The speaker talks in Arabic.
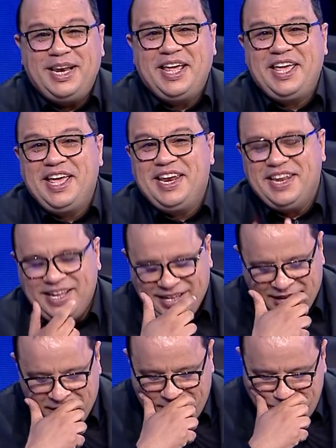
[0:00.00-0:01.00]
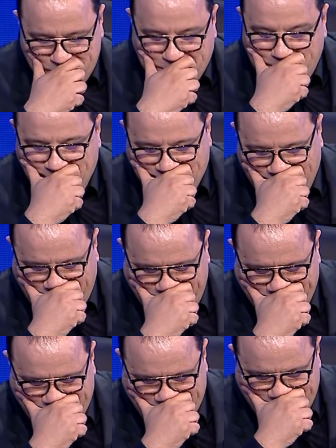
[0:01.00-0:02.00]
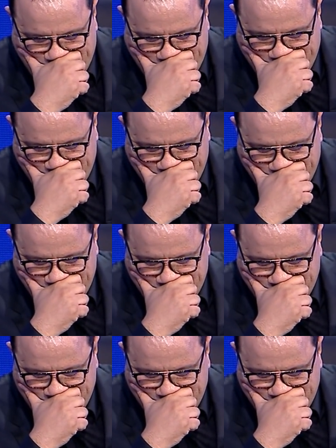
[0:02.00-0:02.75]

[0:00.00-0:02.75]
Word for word: ليانا وتميع في ال